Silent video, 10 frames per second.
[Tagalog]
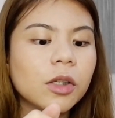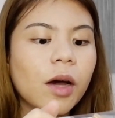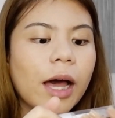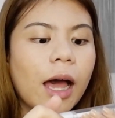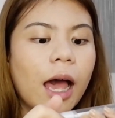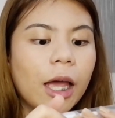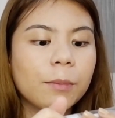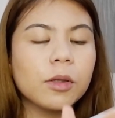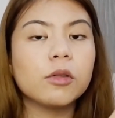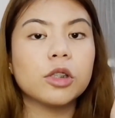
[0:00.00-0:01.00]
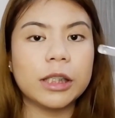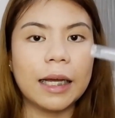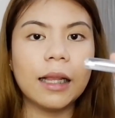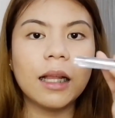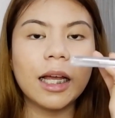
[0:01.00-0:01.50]
Nicido Eyebrow
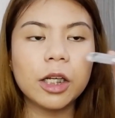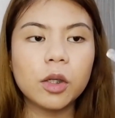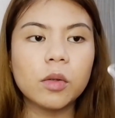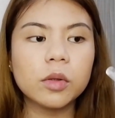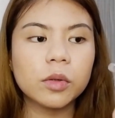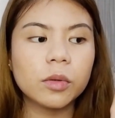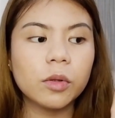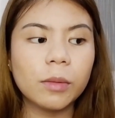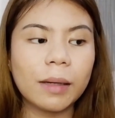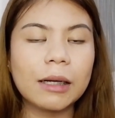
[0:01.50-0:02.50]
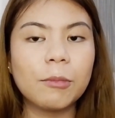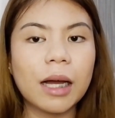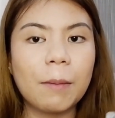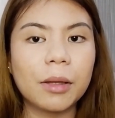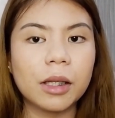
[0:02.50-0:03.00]
Gel. I know so, yung iba
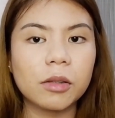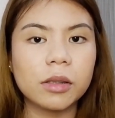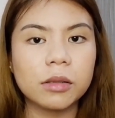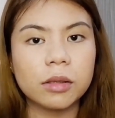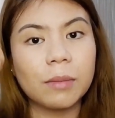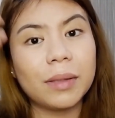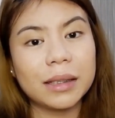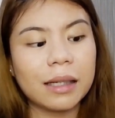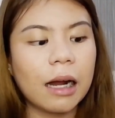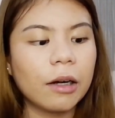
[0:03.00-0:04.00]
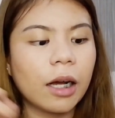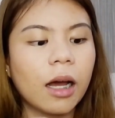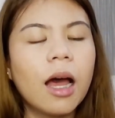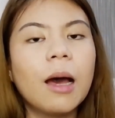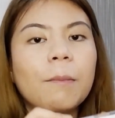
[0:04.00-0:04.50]
gumagamit nito is yung sa mascara,
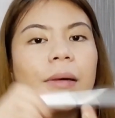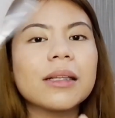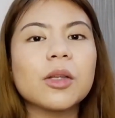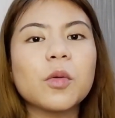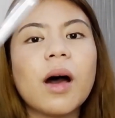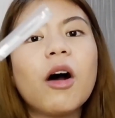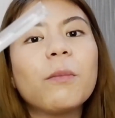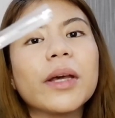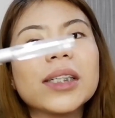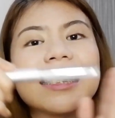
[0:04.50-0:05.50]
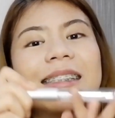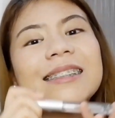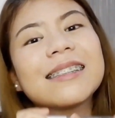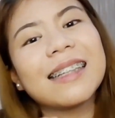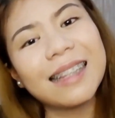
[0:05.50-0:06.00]
but natuwa ako because
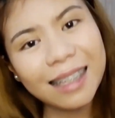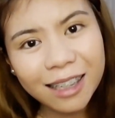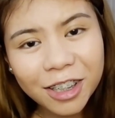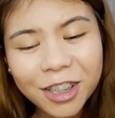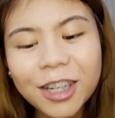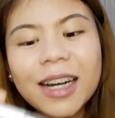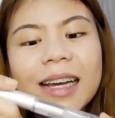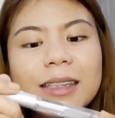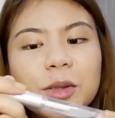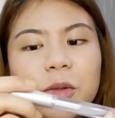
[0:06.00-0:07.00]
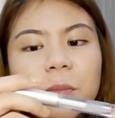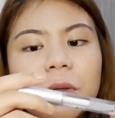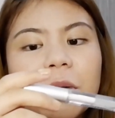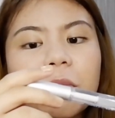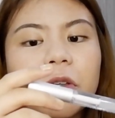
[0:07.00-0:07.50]
it's clear and
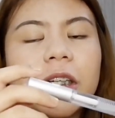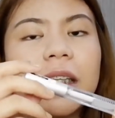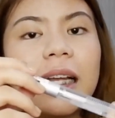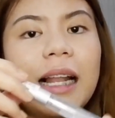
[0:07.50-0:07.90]
super mura